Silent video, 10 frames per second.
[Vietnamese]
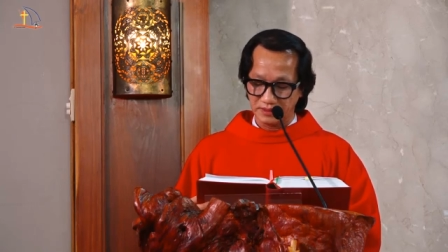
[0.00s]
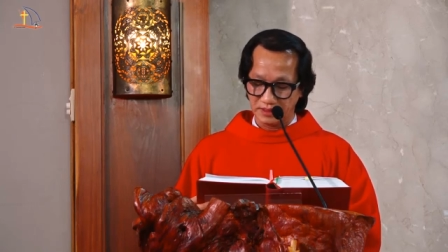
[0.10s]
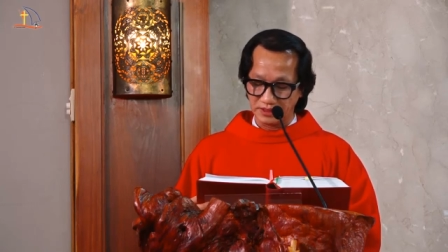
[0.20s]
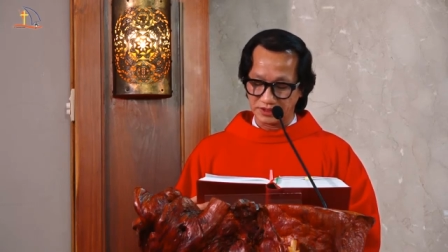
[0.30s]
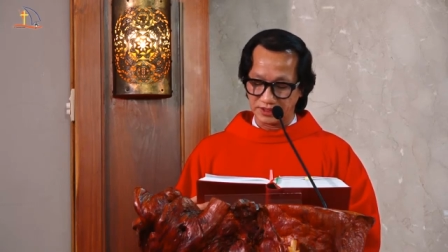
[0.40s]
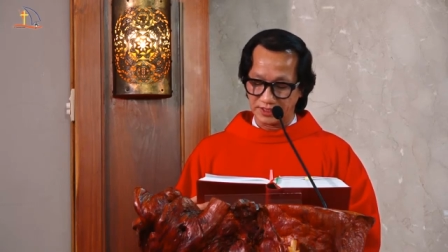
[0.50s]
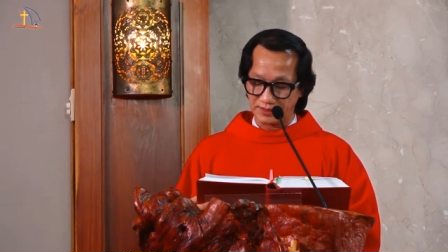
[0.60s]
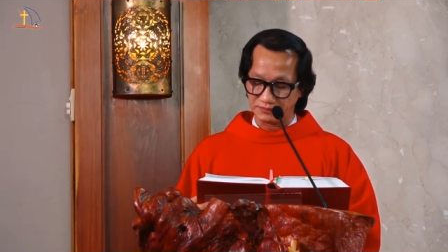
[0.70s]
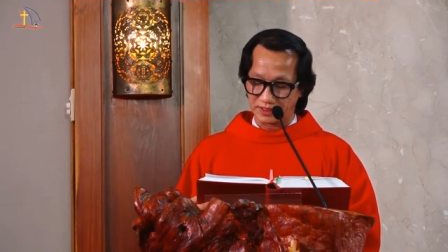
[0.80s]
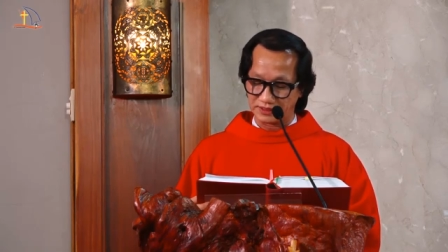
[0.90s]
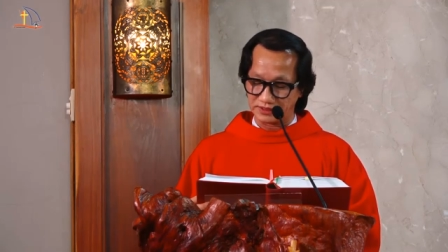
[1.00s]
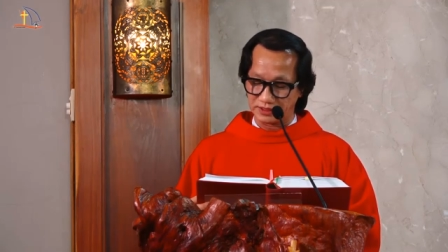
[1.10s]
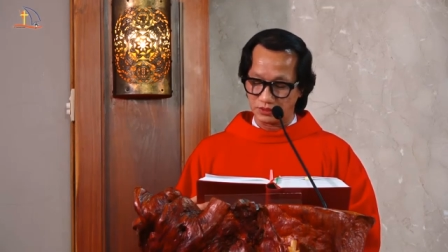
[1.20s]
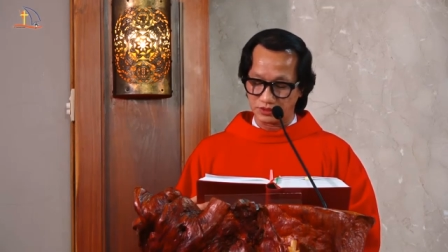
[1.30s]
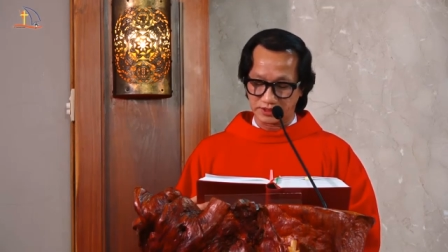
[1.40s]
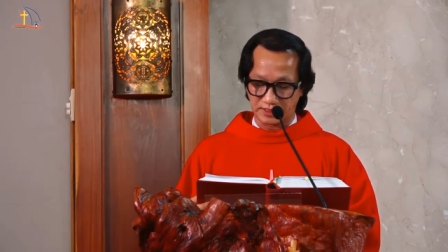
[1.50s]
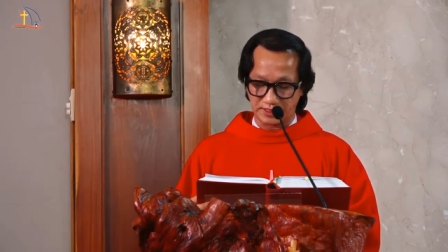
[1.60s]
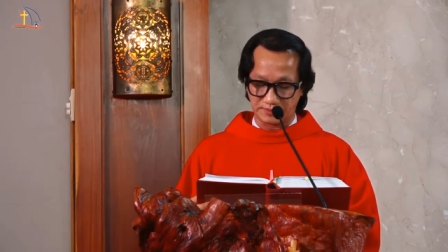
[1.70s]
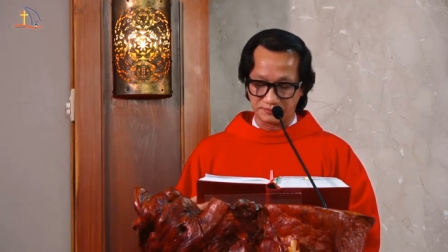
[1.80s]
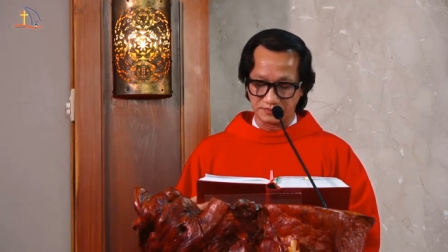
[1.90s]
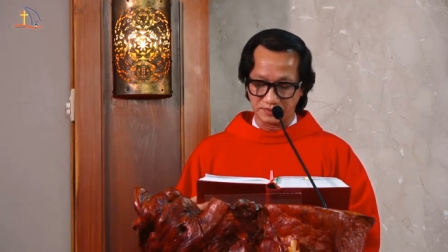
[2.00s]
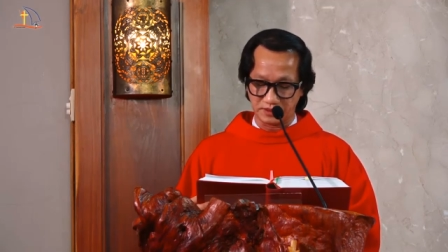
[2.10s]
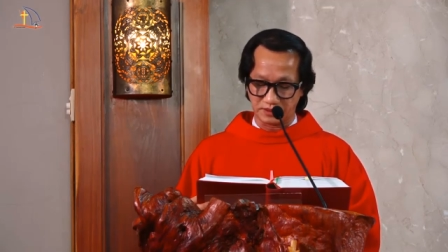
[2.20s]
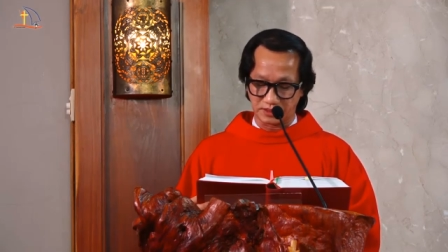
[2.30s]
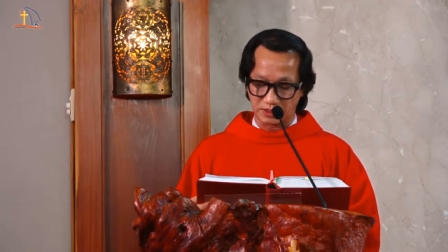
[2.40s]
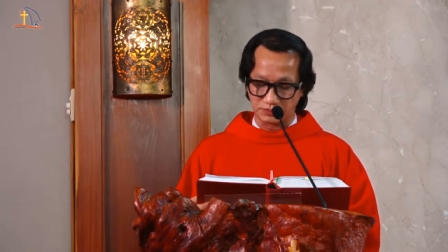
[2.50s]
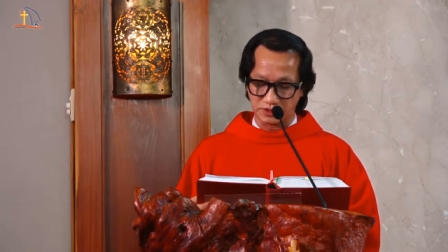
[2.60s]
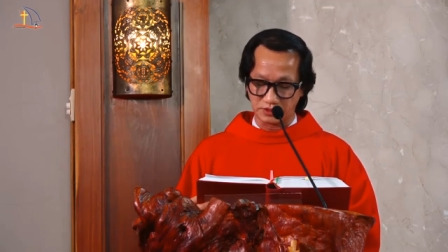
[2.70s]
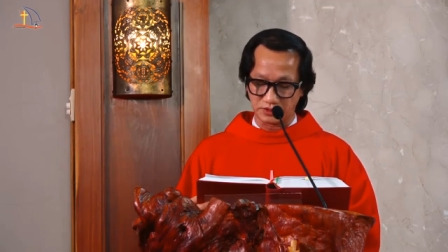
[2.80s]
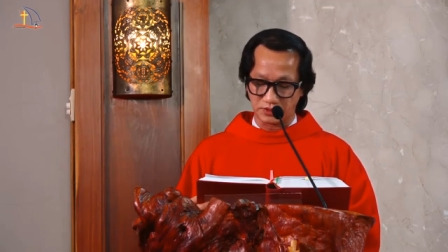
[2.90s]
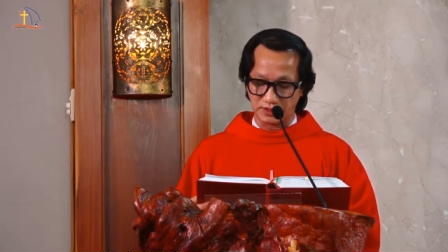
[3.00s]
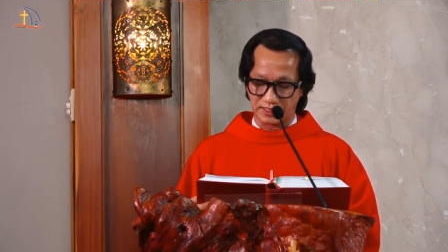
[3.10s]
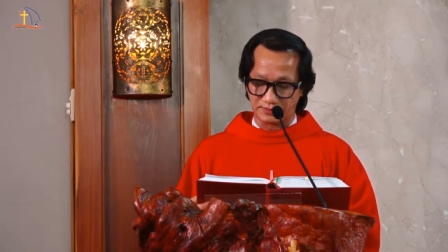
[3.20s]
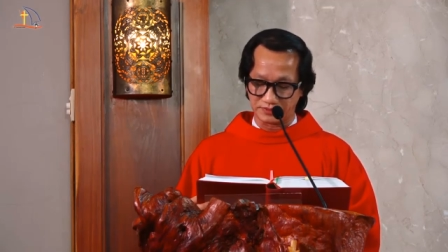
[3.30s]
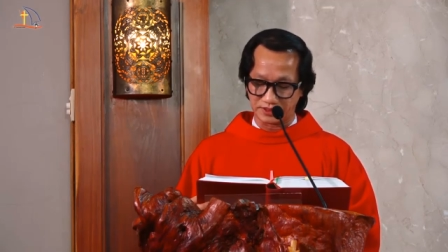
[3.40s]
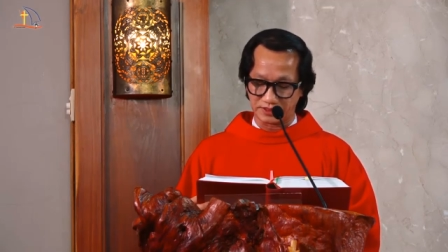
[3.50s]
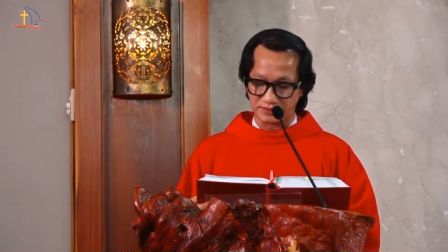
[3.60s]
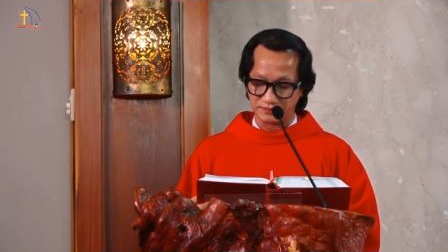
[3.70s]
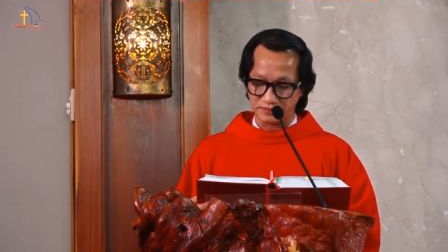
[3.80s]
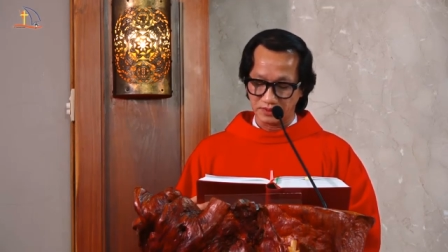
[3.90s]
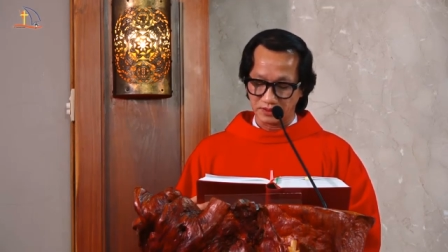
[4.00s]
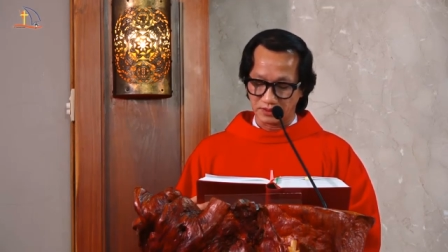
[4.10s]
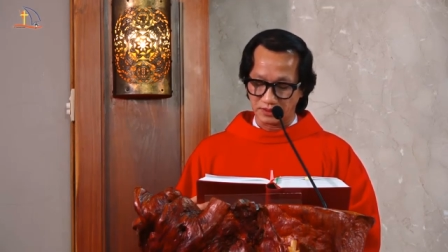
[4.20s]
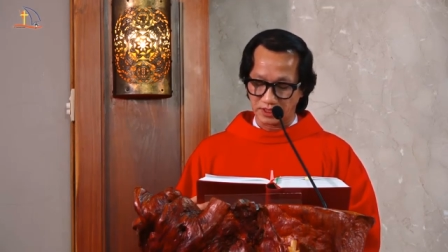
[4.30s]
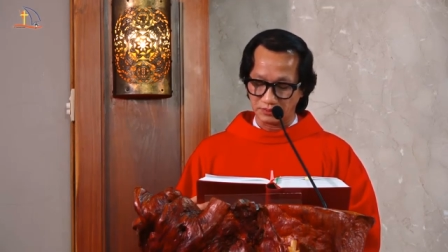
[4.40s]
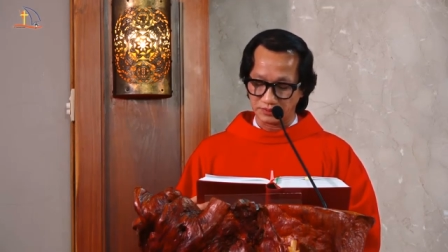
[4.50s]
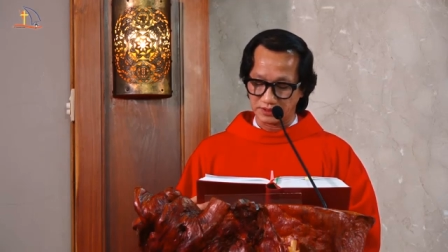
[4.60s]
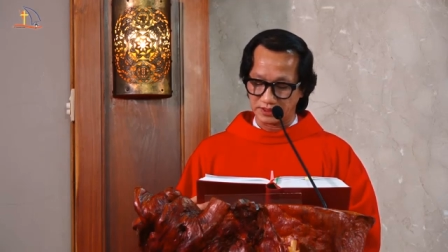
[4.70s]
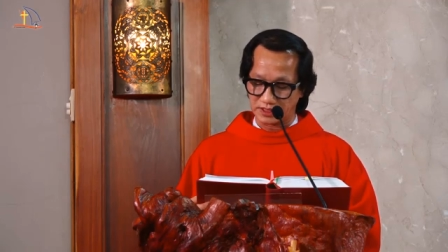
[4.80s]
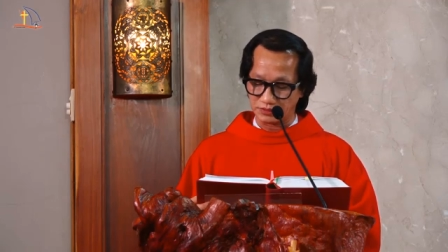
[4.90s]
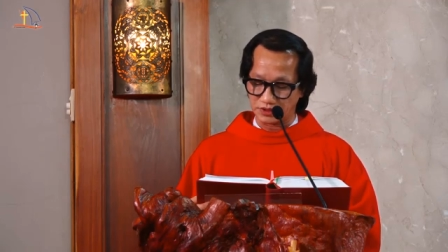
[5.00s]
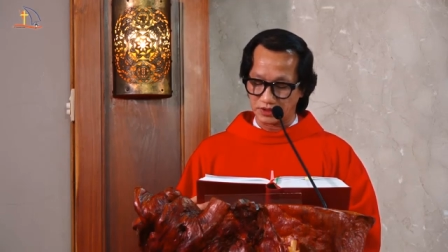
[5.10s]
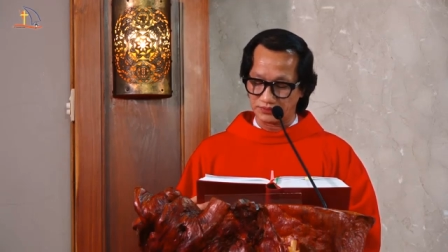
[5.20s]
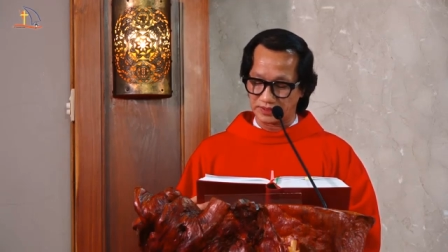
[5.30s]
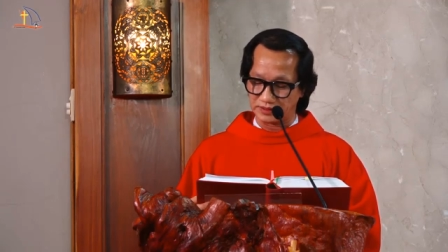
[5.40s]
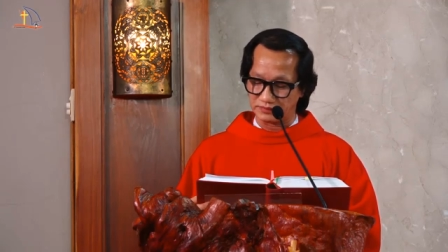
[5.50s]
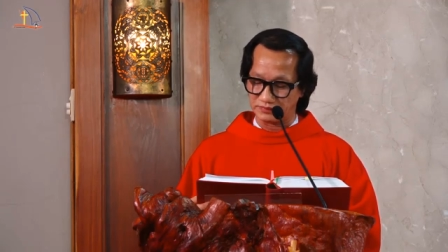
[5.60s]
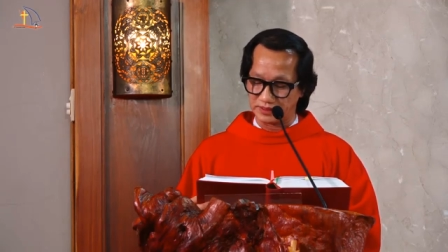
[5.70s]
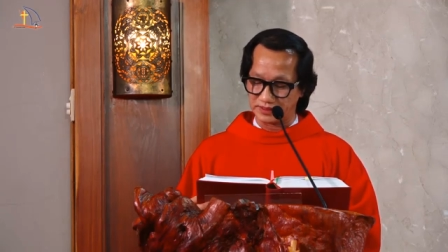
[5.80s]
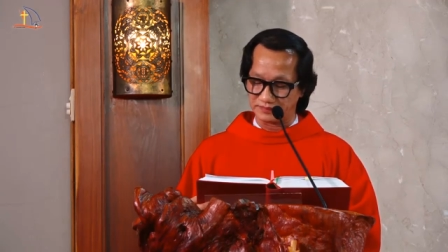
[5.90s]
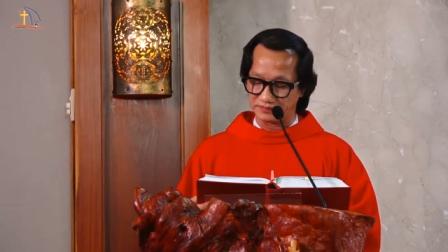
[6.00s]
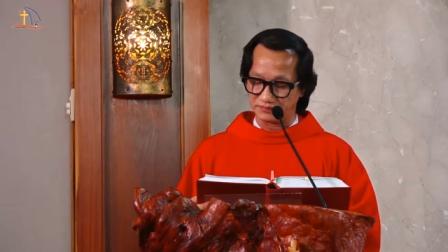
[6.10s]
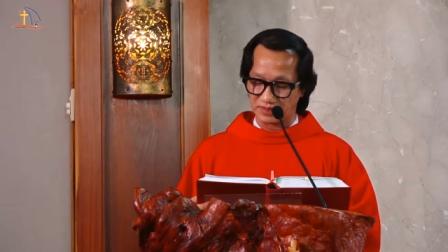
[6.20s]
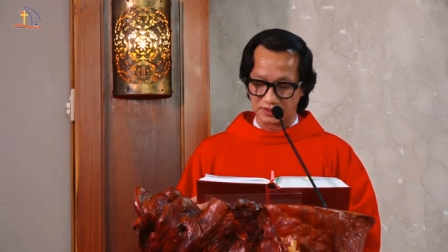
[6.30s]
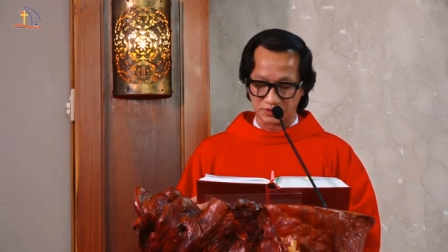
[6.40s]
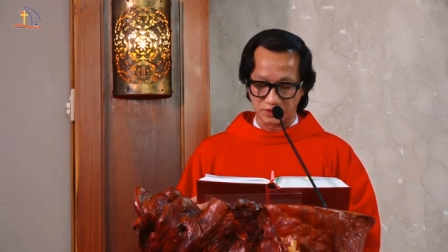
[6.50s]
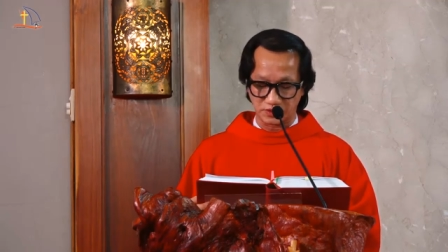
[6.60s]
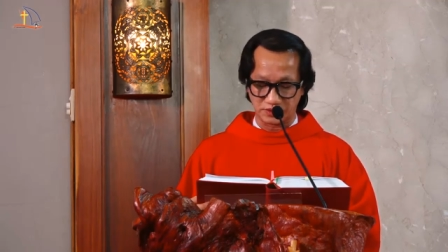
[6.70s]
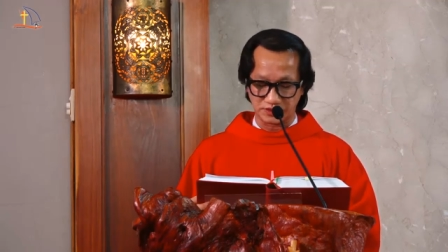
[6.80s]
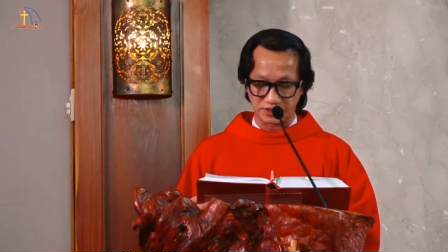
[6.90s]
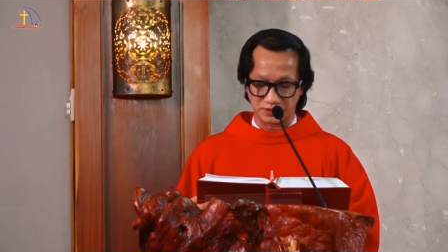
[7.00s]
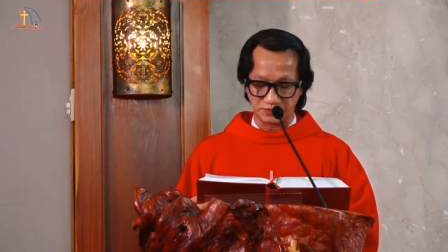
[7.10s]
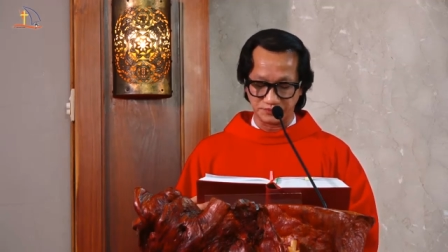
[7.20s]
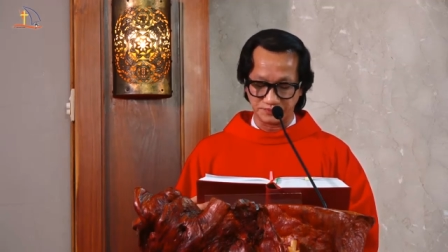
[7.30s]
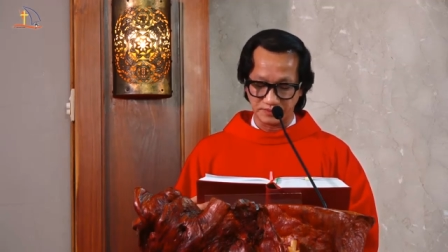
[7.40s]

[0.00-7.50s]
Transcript: Hỡi chị em thành Jerusalem, đừng khóc thương tôi làm gì. Có khóc thì khóc cho phận mình và cho con cháu.